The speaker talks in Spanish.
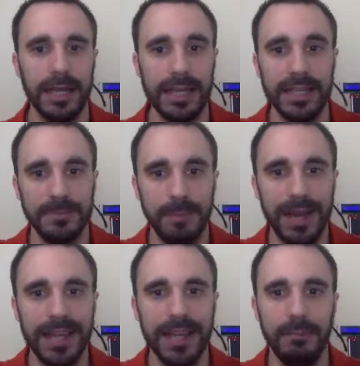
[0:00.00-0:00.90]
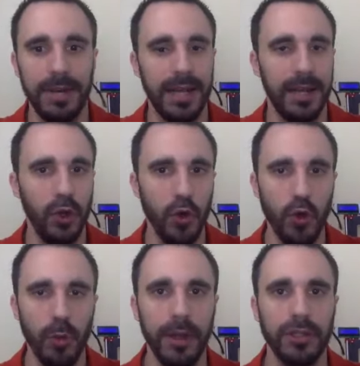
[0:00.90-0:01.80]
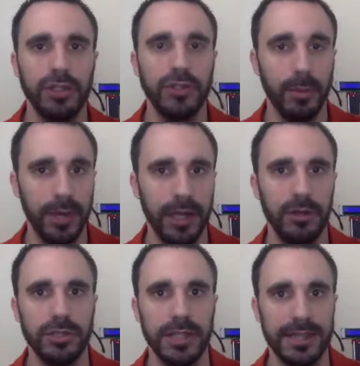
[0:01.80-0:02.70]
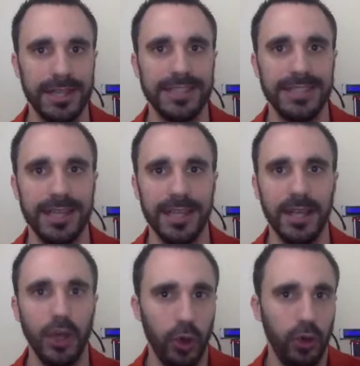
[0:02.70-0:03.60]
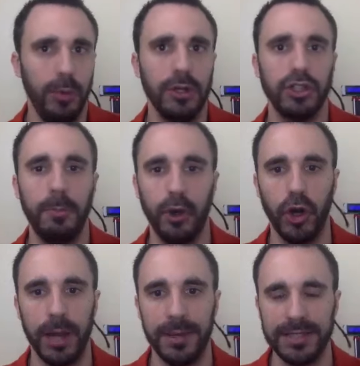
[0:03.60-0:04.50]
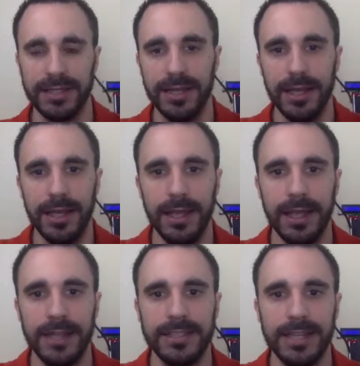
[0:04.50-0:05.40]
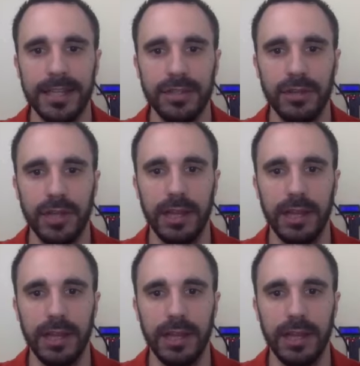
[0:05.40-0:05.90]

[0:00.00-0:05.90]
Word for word: y es válida para numerosos objetos en 3D o numerosos programas. En este caso le